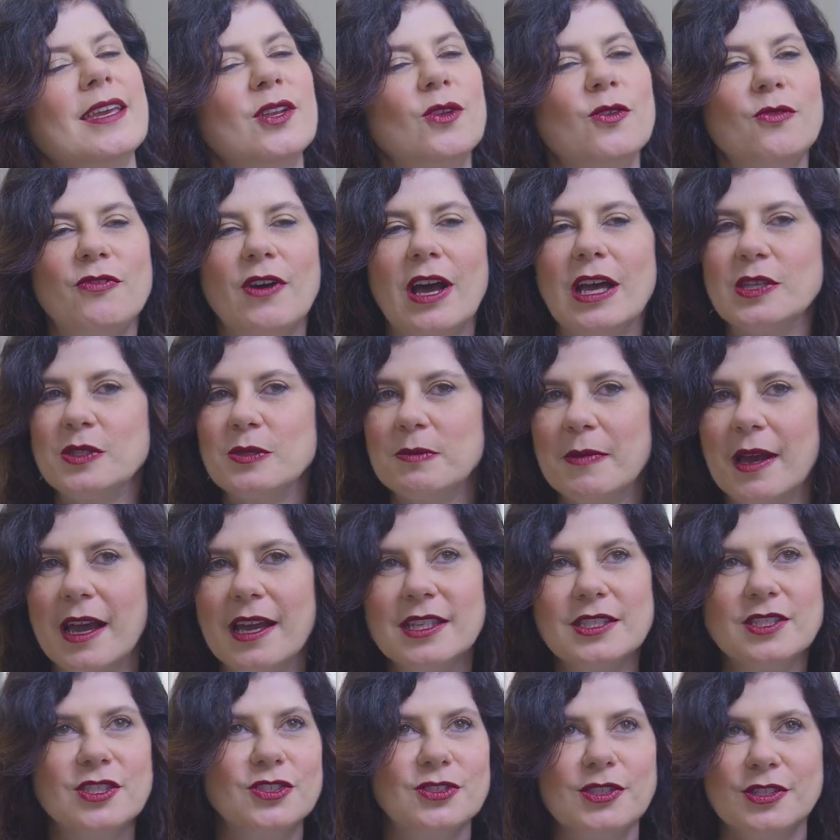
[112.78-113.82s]
e não faço
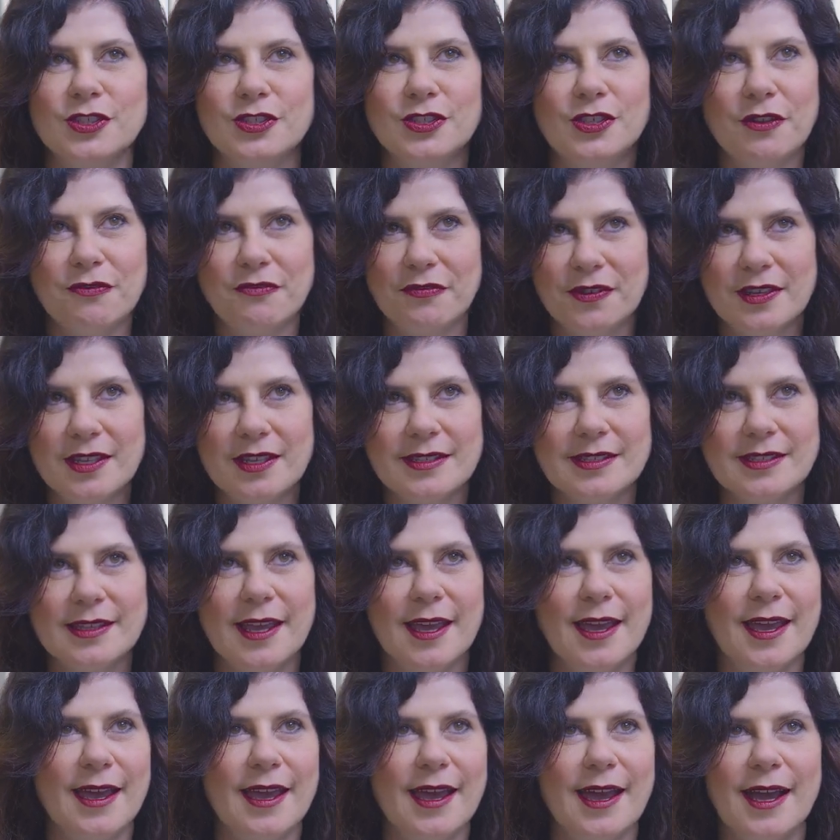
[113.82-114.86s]
mais que já fiz
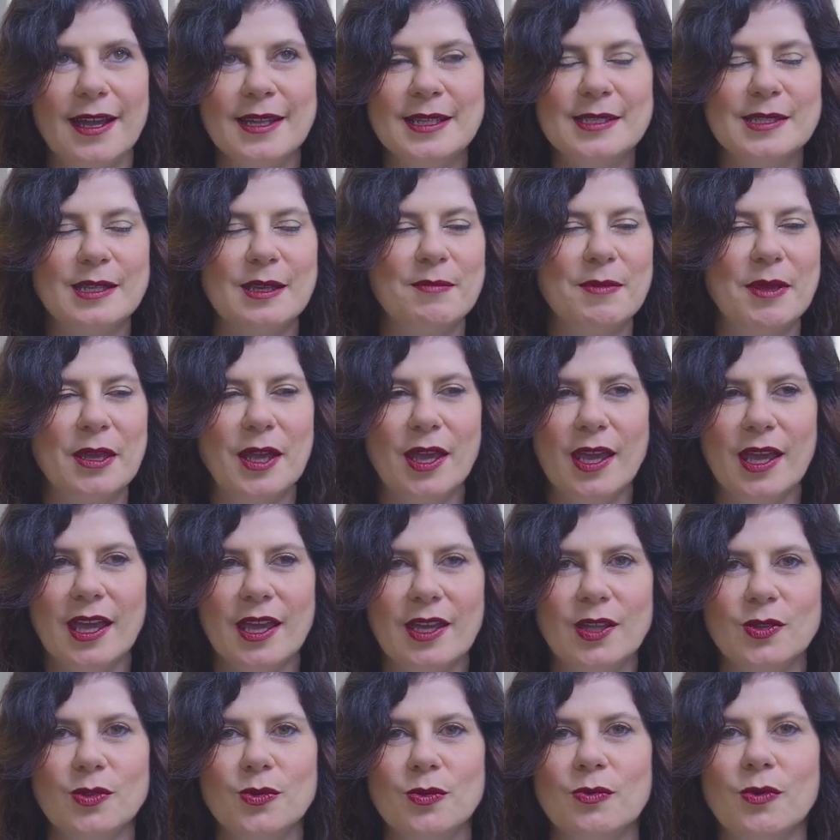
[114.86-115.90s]
é,
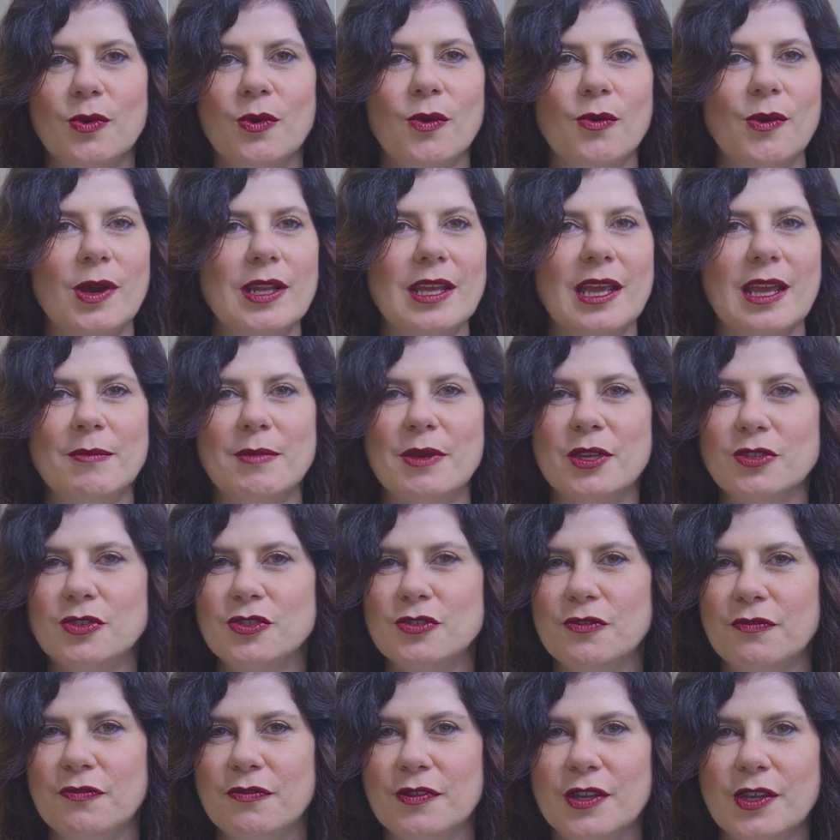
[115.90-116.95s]
alisamento ou
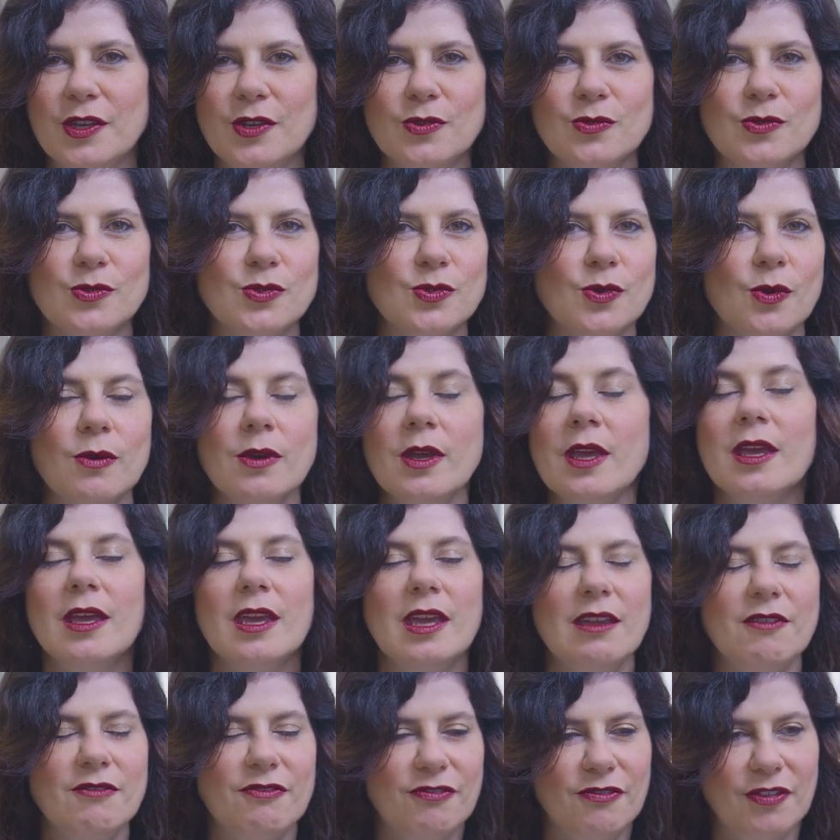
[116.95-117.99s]
alinhamento de fios ou
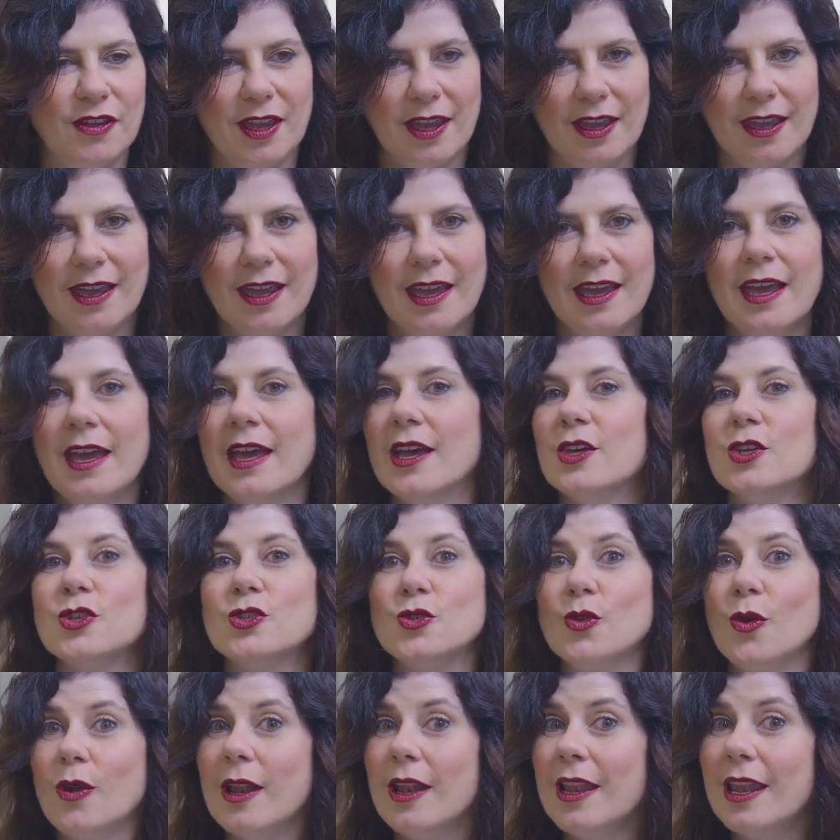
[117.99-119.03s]
enfim.
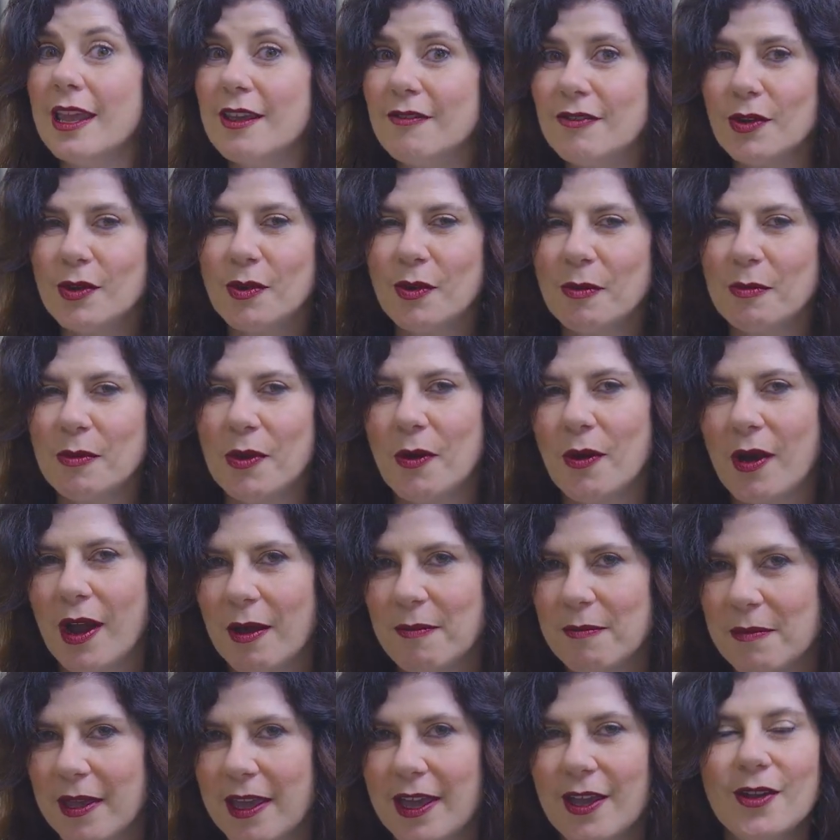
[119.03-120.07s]
Sou livre com meu
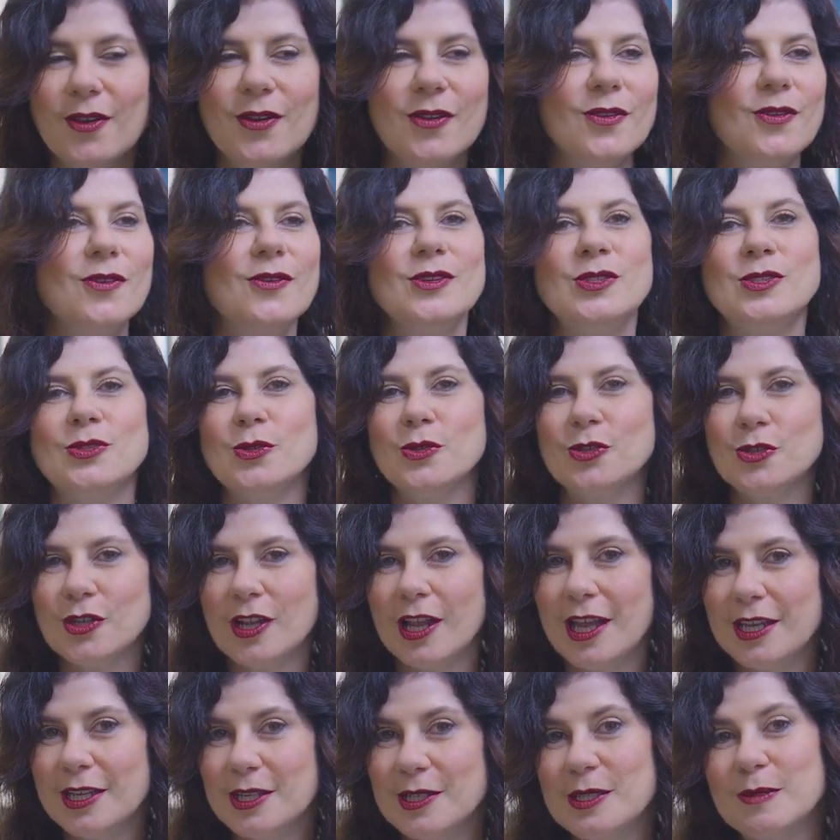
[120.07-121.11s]
cabelo, o
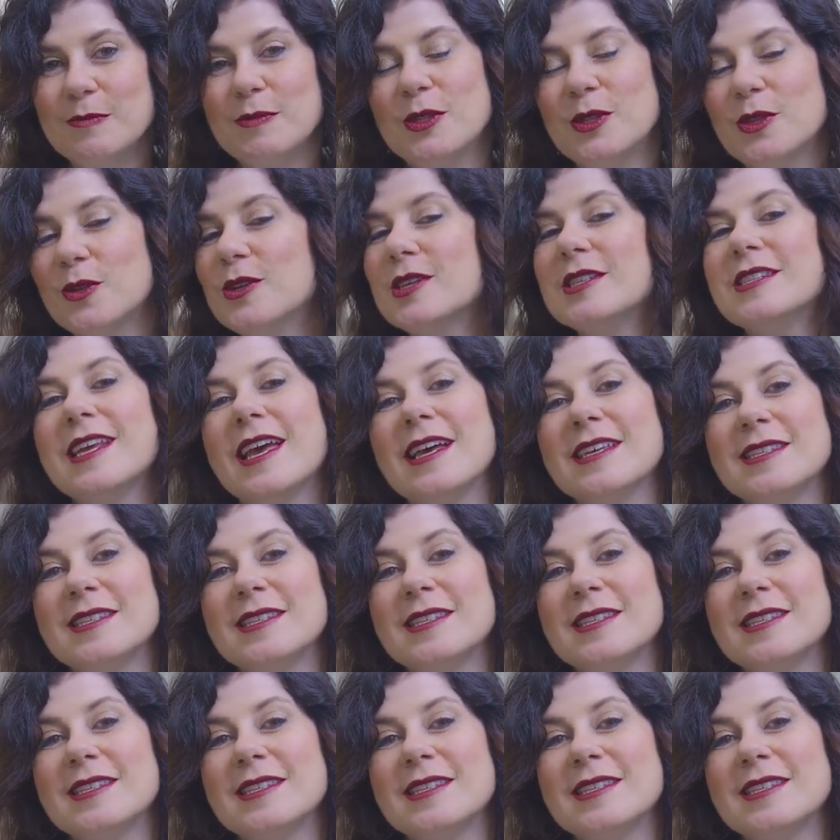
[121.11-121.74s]
Estúdio Larissa me trouxe